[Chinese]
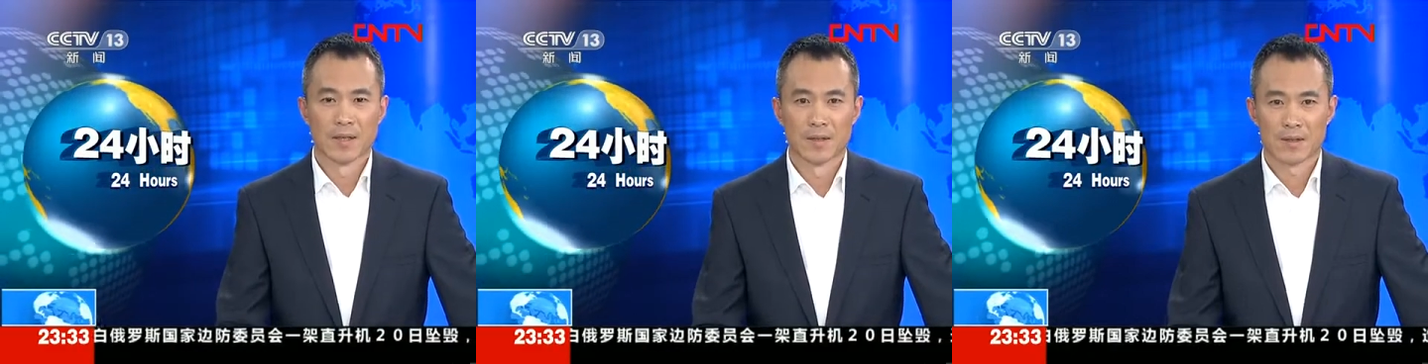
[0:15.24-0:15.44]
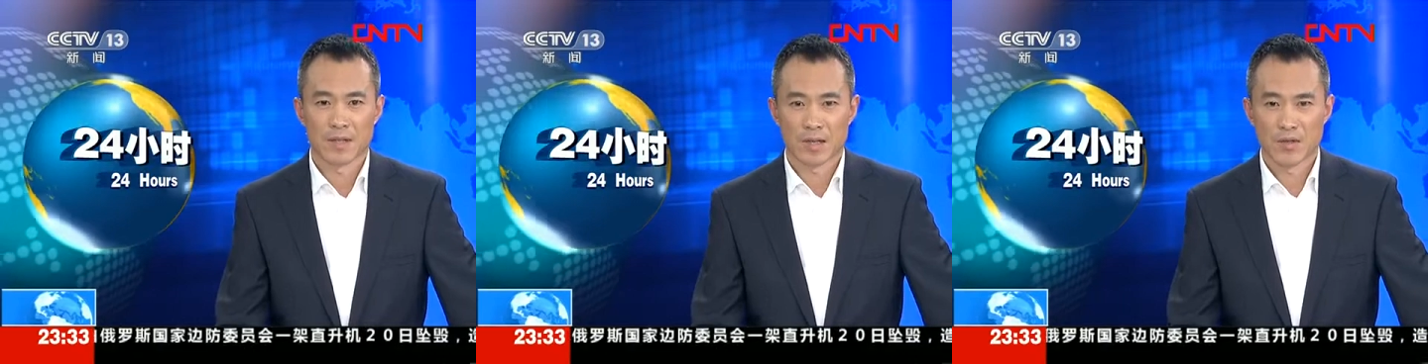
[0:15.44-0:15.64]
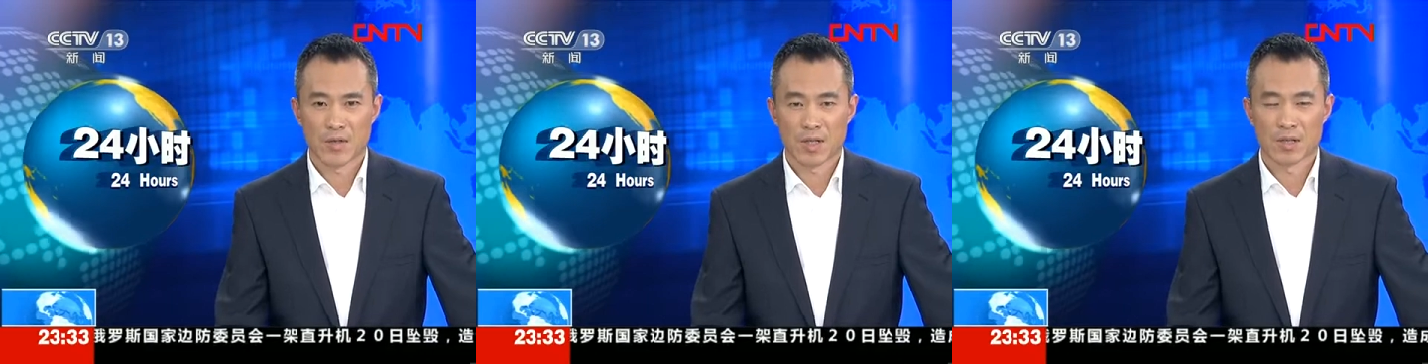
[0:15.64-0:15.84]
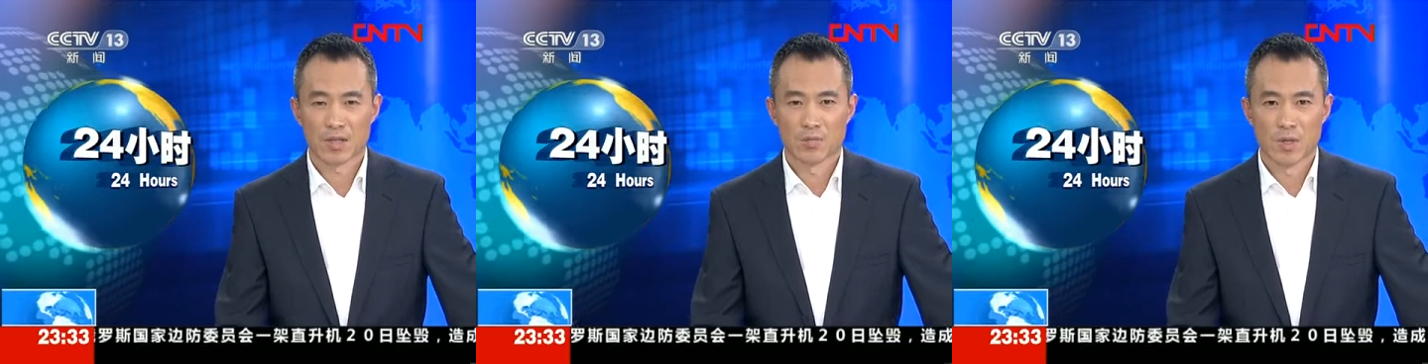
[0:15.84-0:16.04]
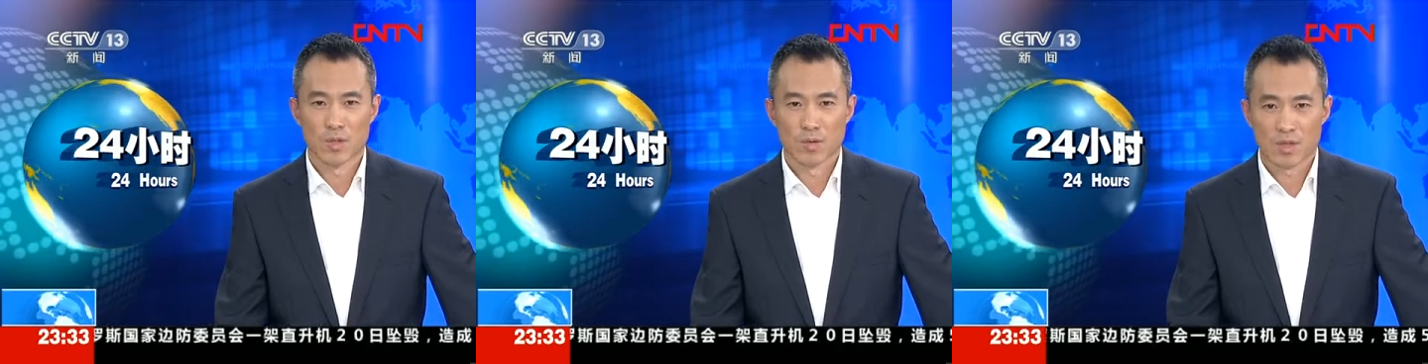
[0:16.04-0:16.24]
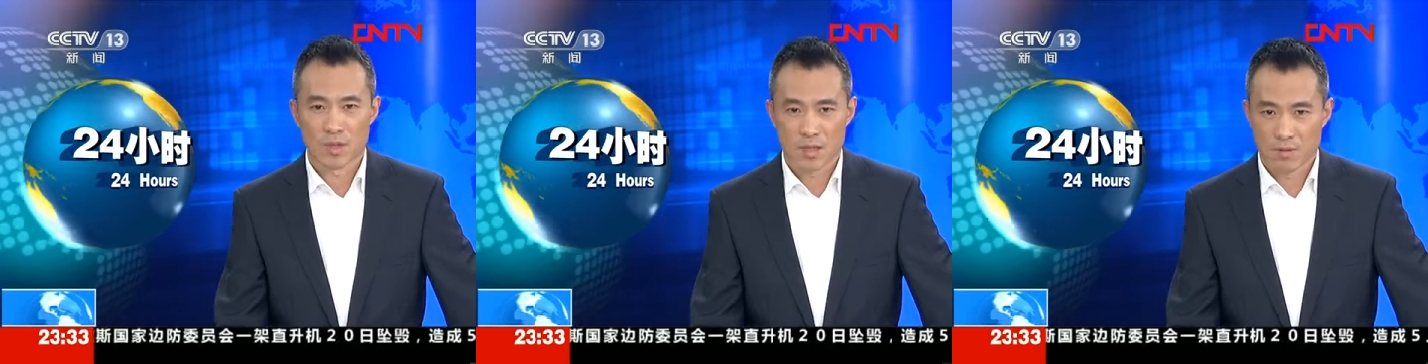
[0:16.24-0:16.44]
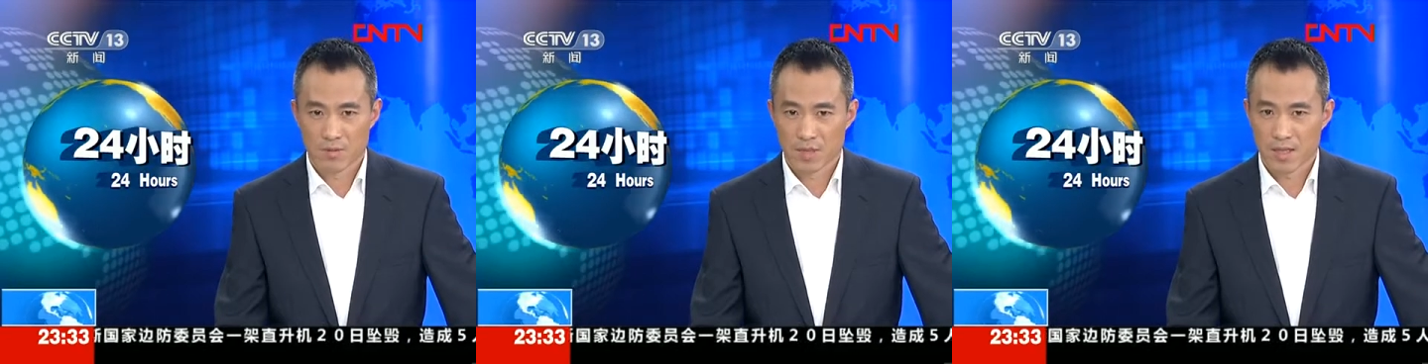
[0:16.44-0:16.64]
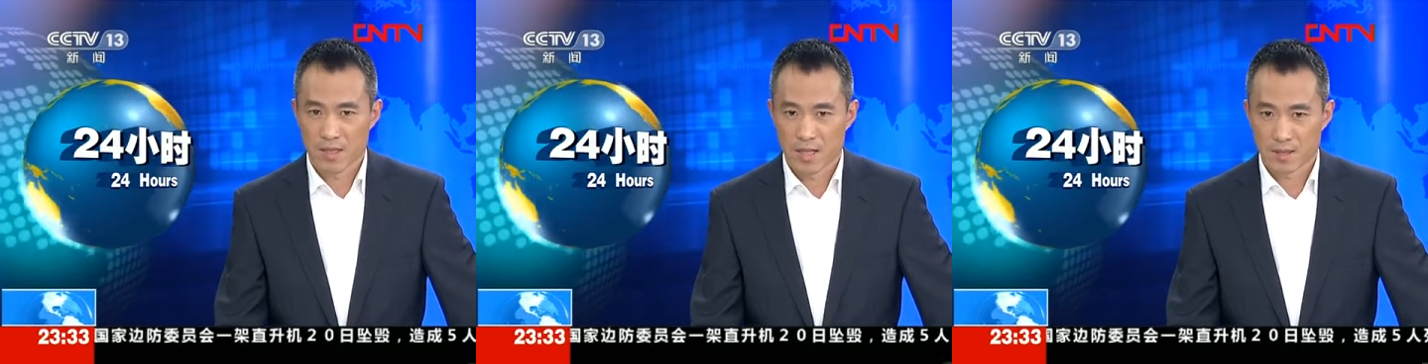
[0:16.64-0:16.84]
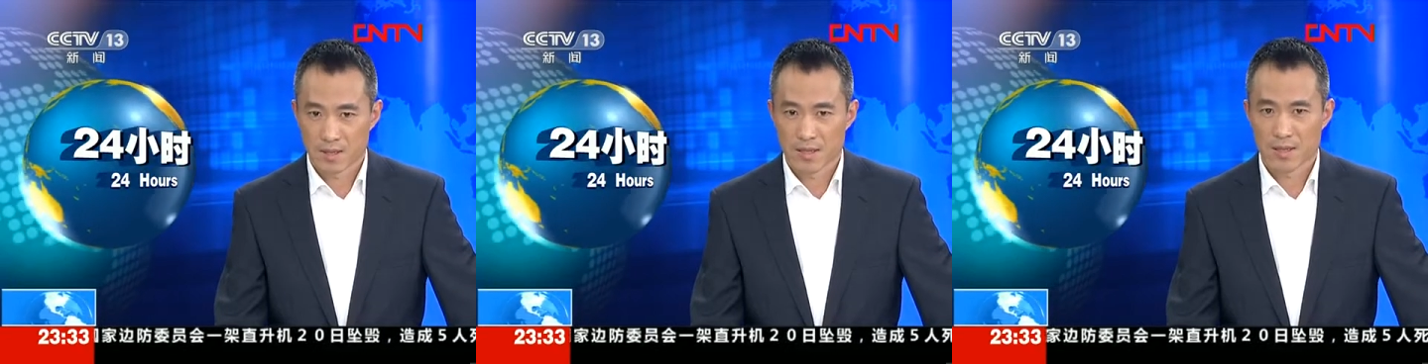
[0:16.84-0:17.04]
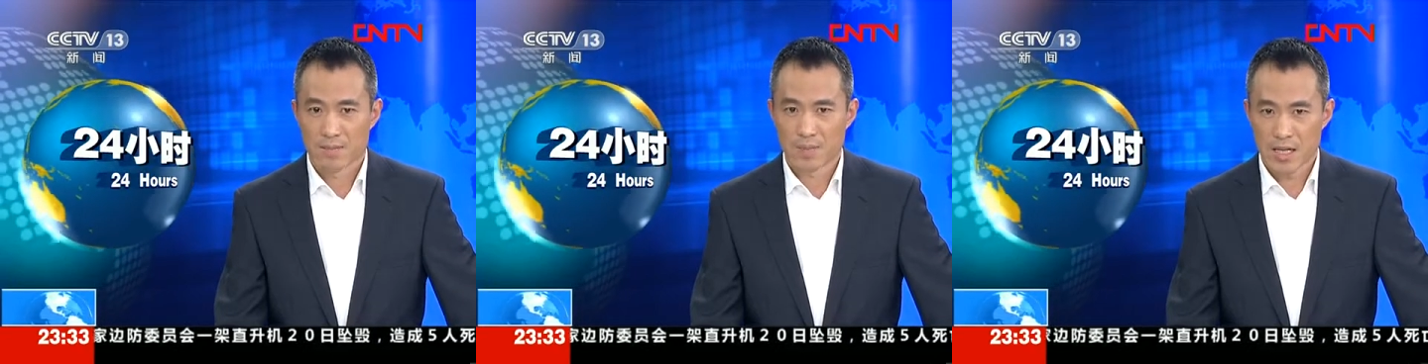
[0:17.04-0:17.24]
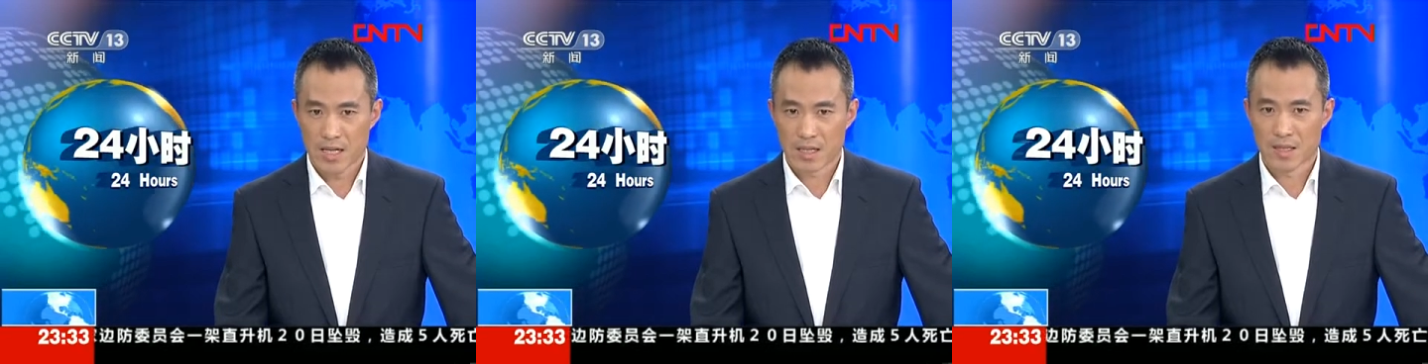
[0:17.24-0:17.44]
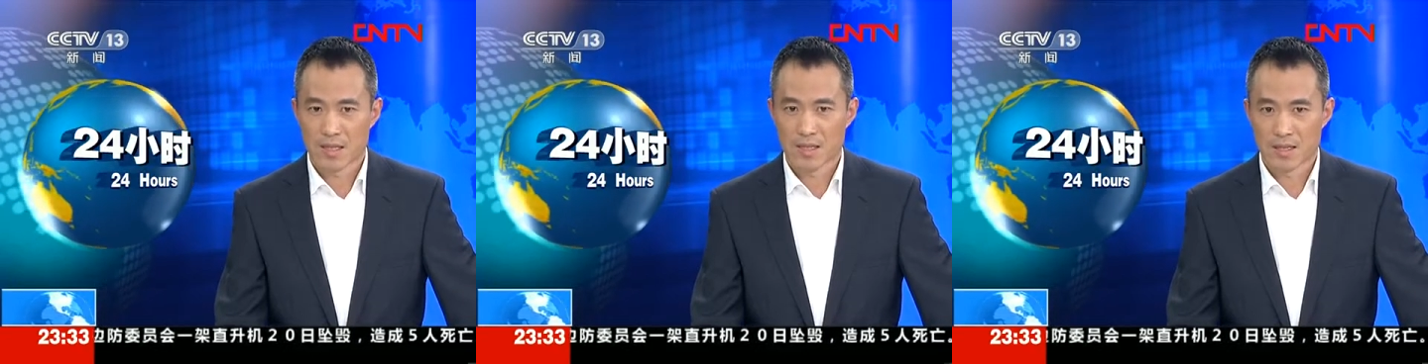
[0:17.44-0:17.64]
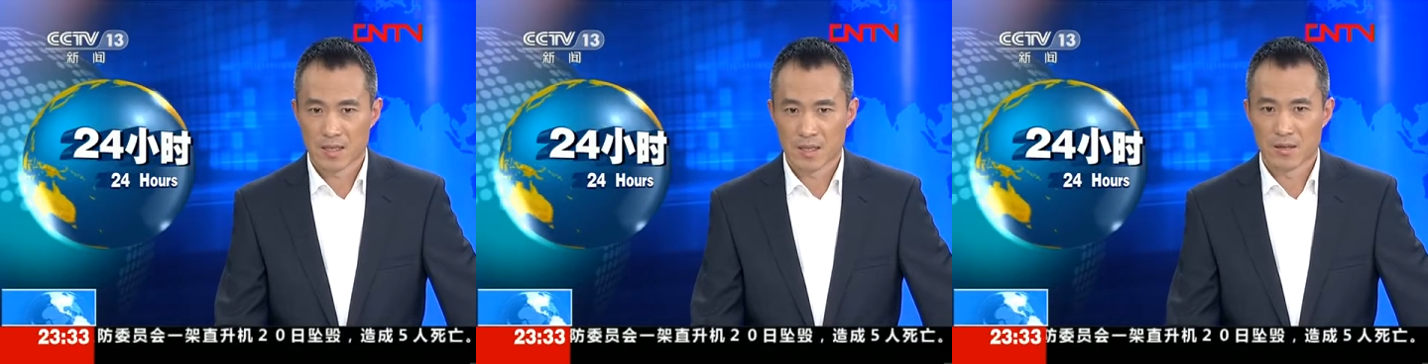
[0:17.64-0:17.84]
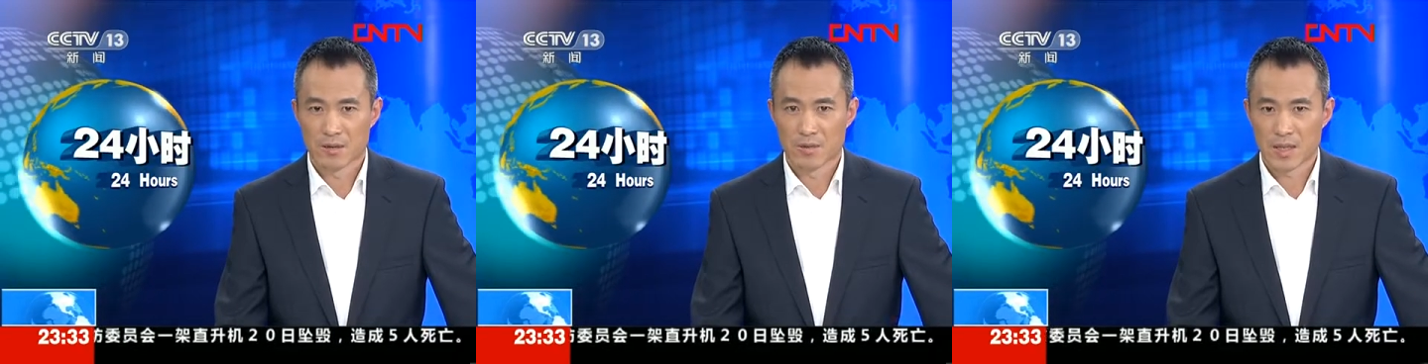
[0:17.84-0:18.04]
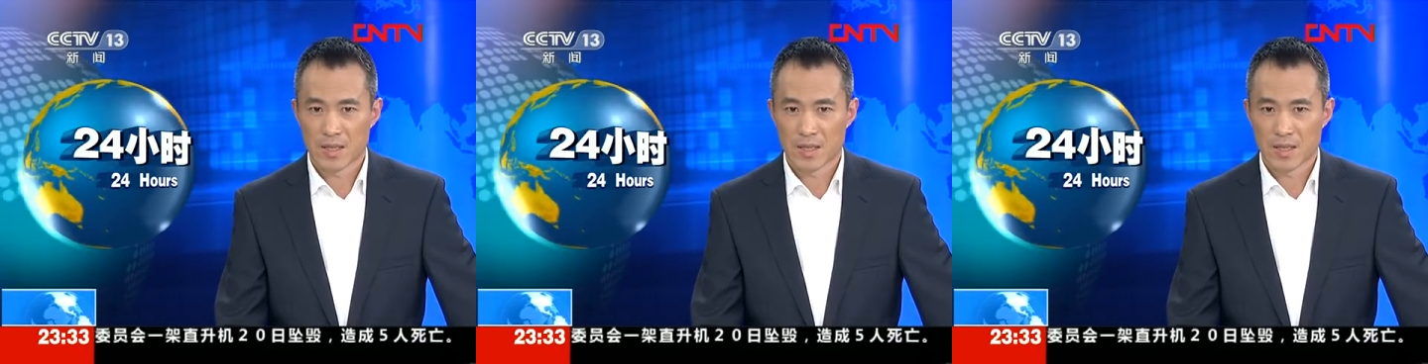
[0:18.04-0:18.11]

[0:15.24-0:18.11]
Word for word: 呃，当然，这样的温暖让我想起了八天前